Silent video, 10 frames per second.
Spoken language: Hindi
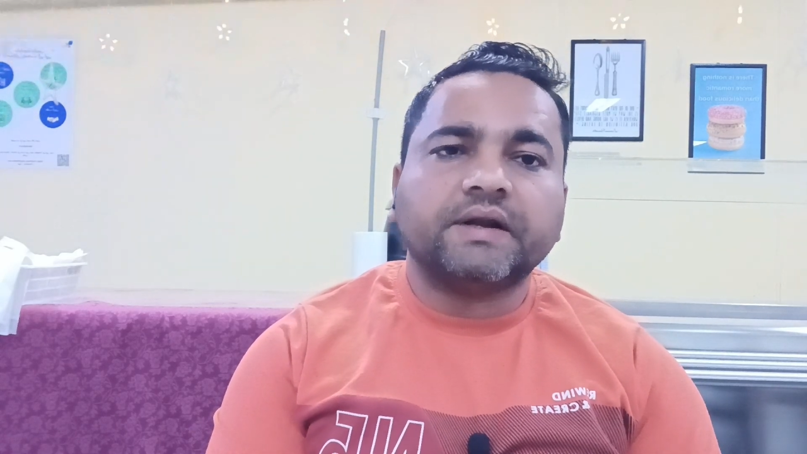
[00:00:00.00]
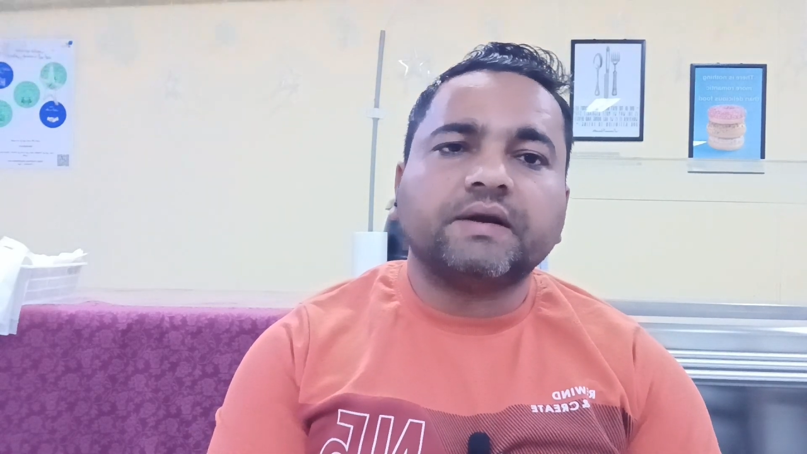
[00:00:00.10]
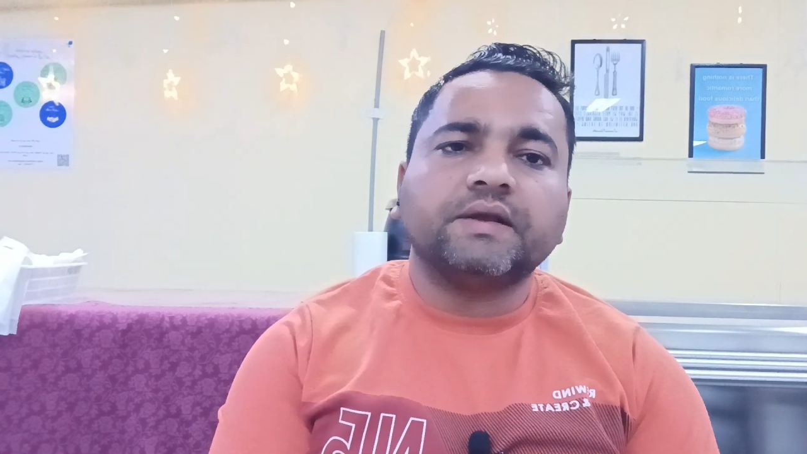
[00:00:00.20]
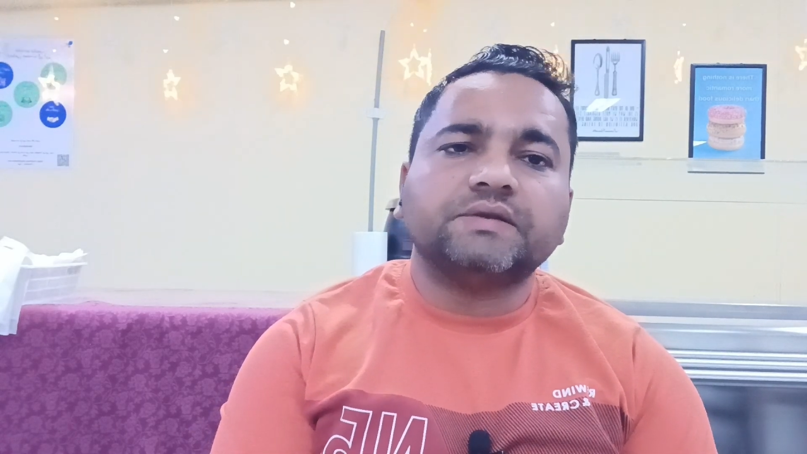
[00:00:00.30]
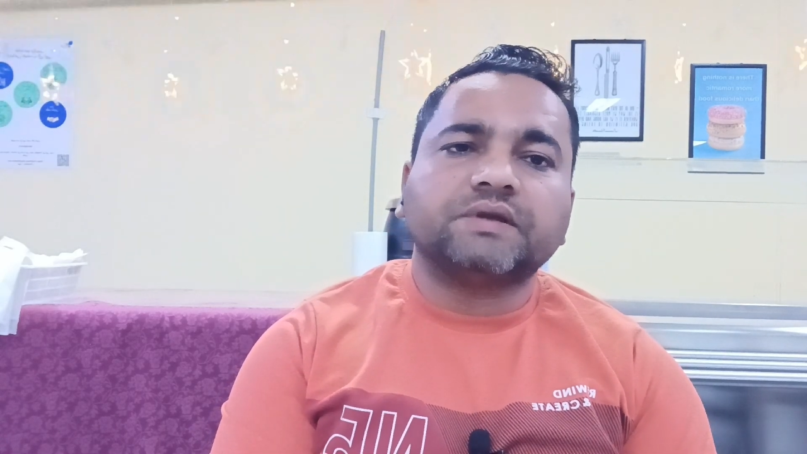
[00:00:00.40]

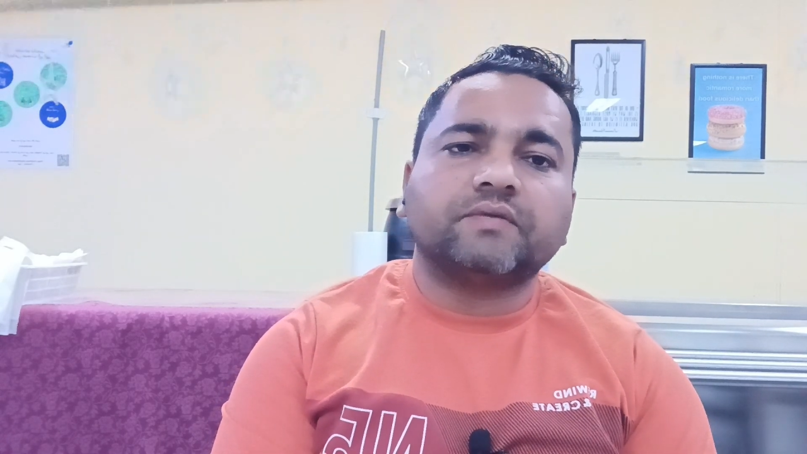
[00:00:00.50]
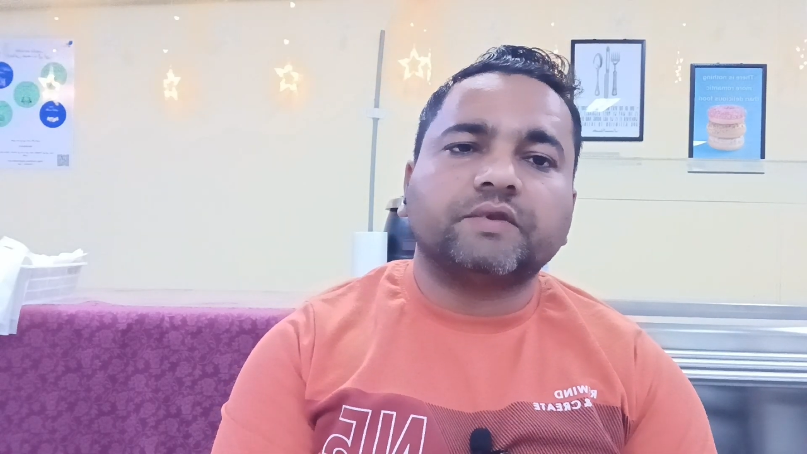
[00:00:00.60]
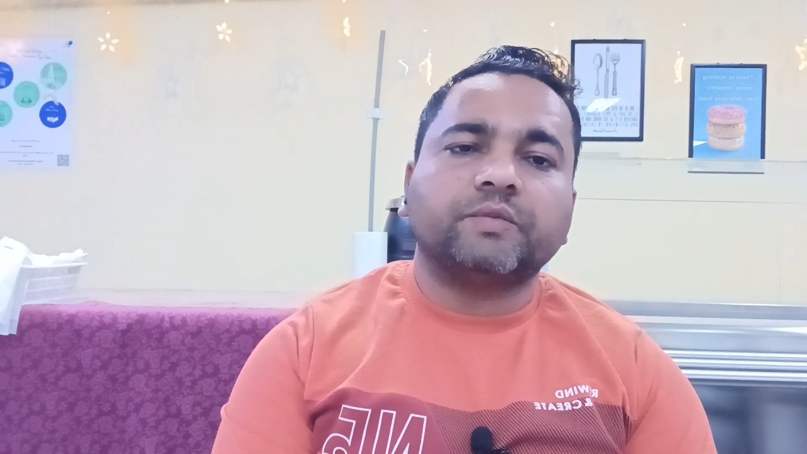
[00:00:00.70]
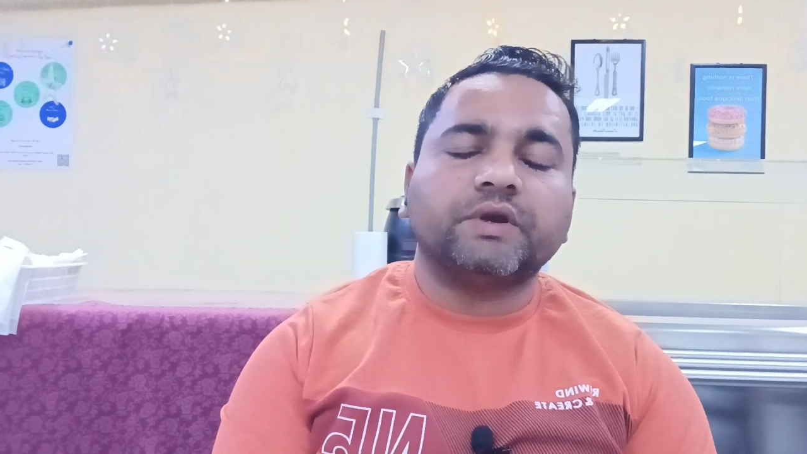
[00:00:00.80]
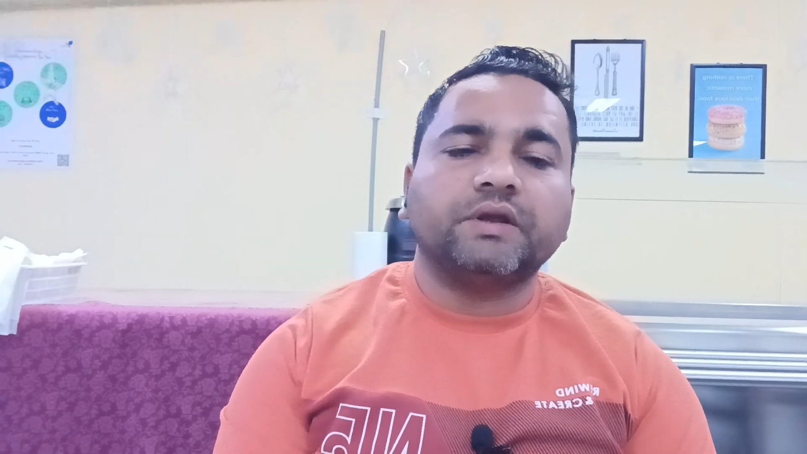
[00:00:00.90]
डरने की
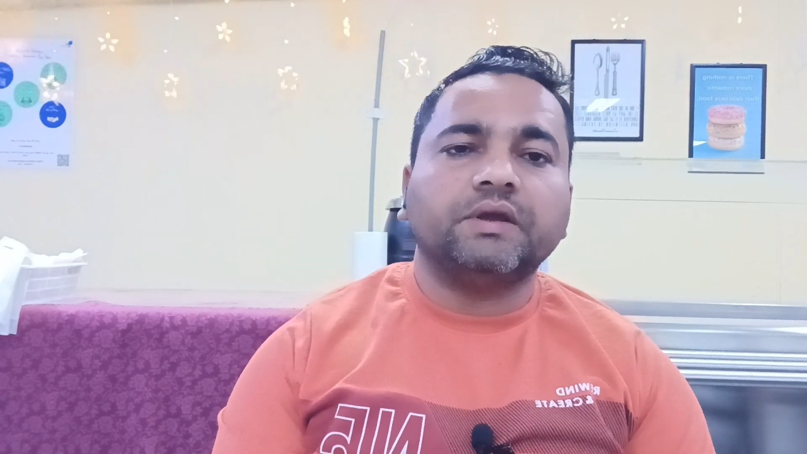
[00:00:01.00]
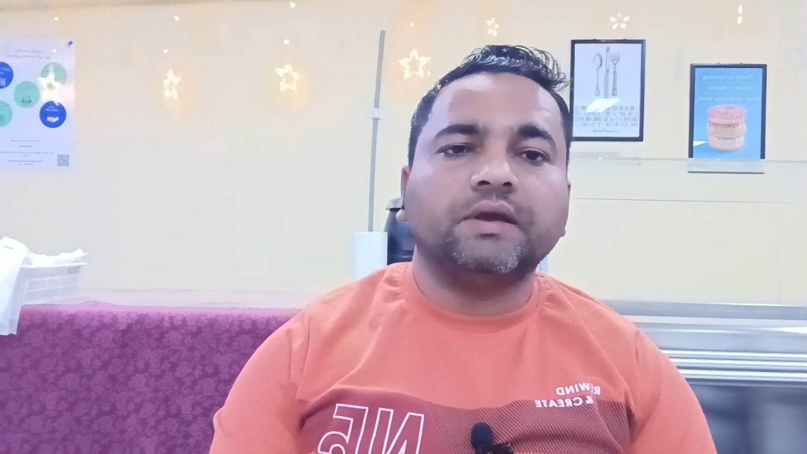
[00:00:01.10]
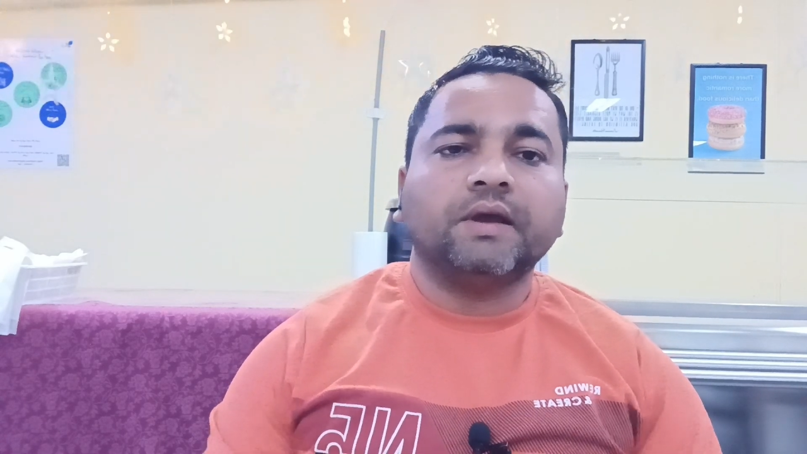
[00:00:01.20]
ज़रूरत भी नहीं है